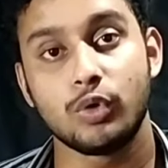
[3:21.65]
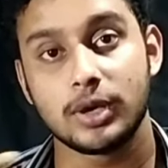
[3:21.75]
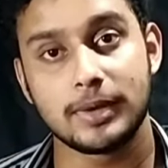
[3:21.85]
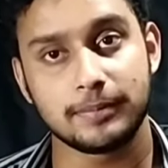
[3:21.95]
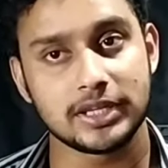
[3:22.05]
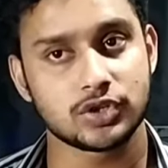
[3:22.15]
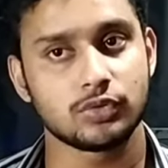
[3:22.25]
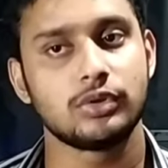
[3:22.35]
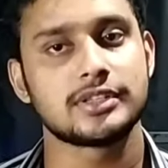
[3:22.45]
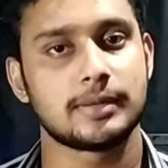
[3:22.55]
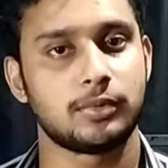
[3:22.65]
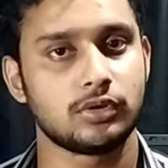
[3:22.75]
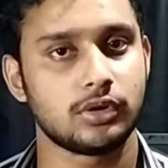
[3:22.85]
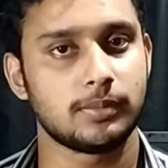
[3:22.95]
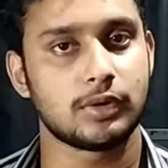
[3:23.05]
ওয়েব অ্যাপ্লিকেশনগুলো
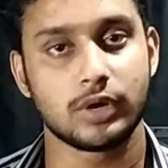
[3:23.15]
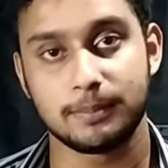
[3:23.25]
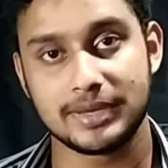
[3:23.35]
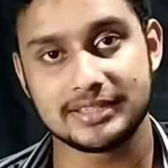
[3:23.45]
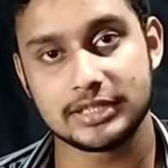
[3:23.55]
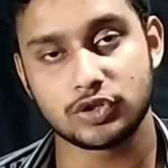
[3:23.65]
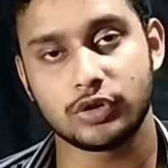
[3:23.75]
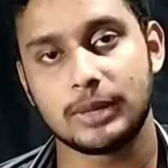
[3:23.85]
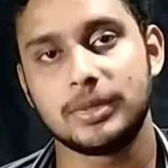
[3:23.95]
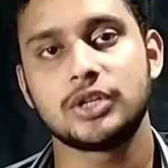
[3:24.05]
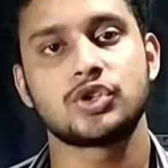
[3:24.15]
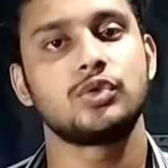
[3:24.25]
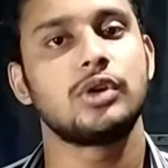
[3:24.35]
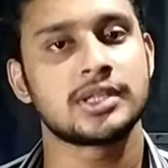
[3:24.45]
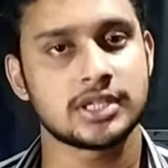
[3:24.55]
সাপোর্ট করে বা ওয়েব বেস যে সকল
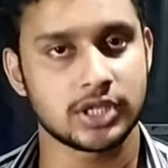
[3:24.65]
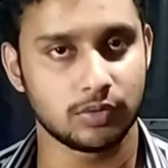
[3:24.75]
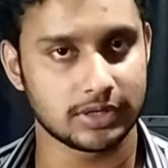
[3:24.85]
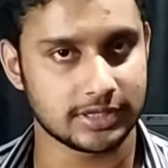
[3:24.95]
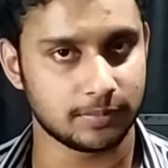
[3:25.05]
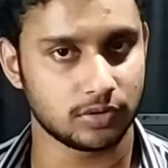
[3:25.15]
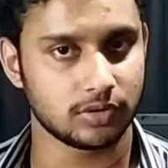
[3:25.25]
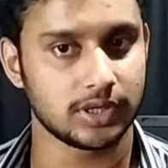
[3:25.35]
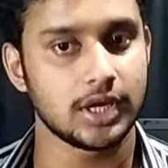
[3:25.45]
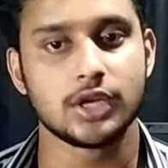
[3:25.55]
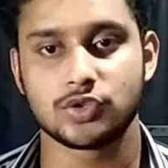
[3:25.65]
অ্যাপ্লিকেশনগুলো আছে সেগুলো সাপোর্ট করে